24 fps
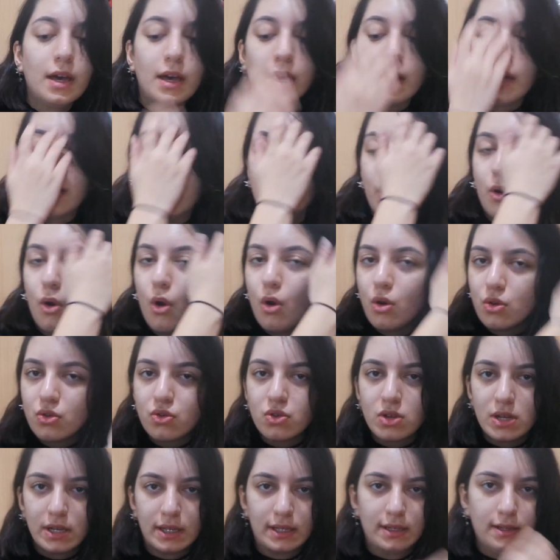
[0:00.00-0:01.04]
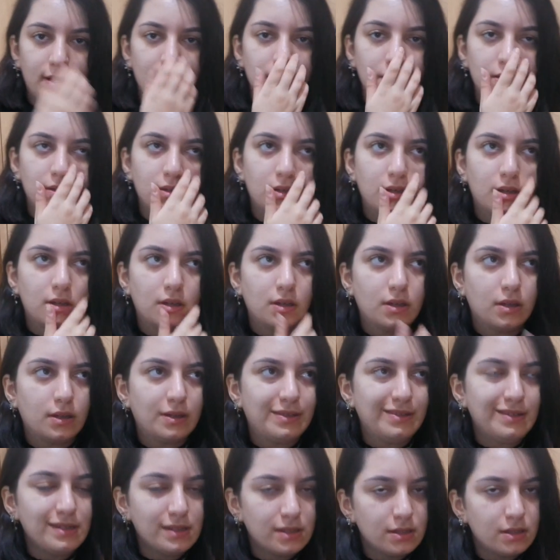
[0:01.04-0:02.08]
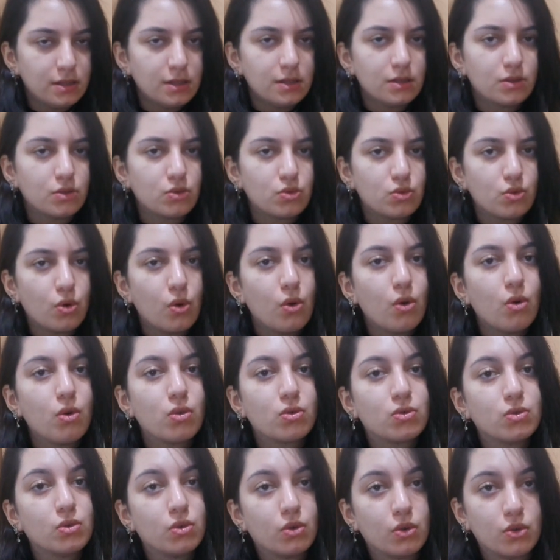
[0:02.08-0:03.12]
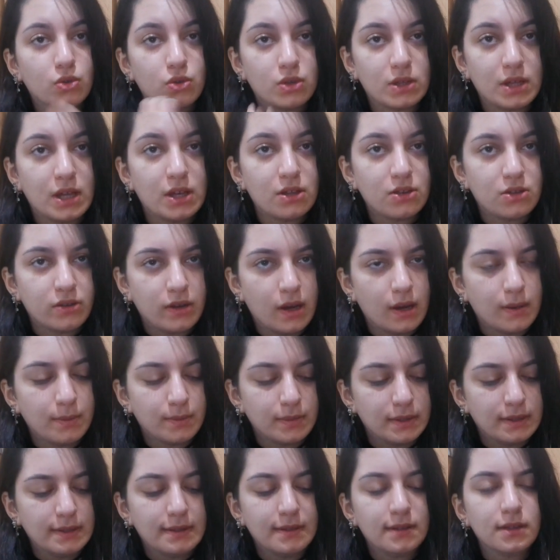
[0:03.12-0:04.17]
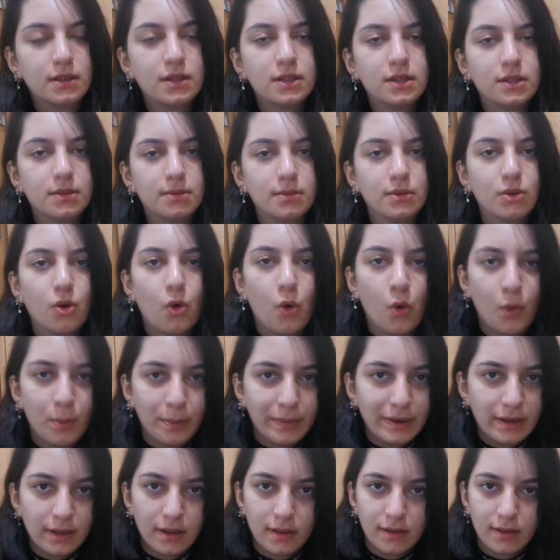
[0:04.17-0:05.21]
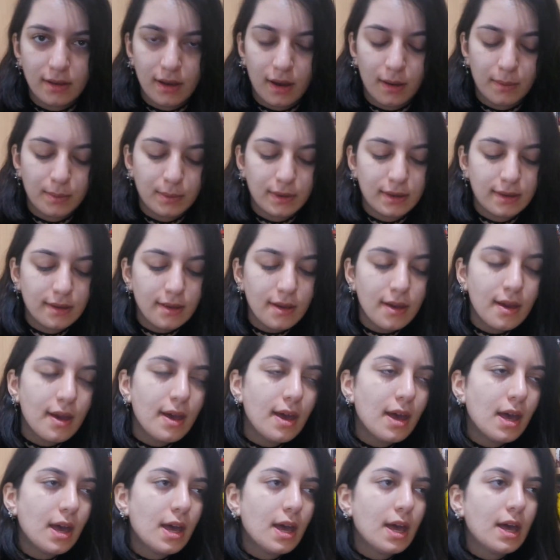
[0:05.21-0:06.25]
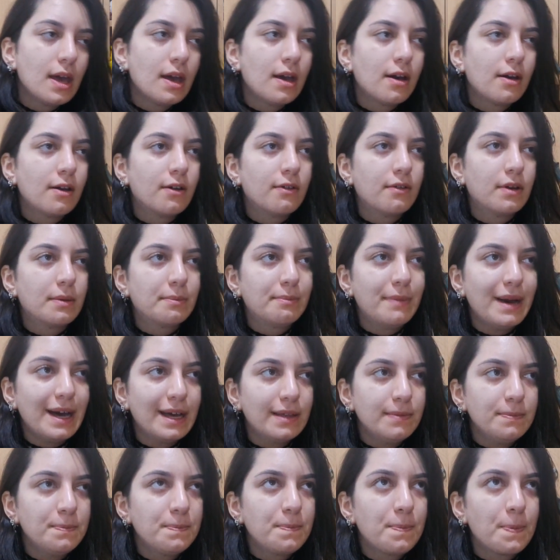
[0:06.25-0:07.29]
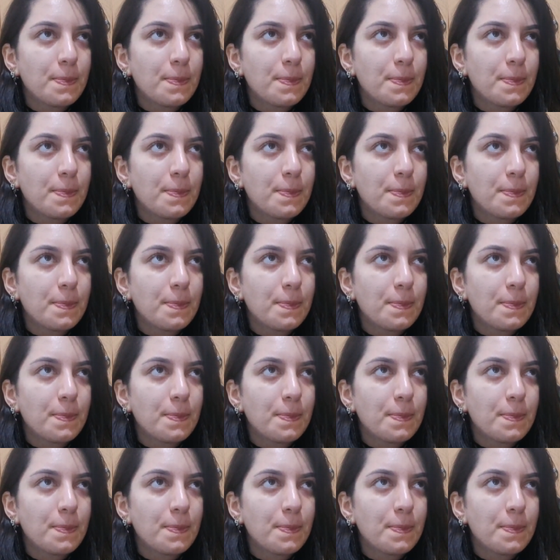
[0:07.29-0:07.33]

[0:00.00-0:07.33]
Ee, öncelikle e, dizi çok çok önceden çıkan bir dizi. 2011'de çıkan bir dizi. Ve ben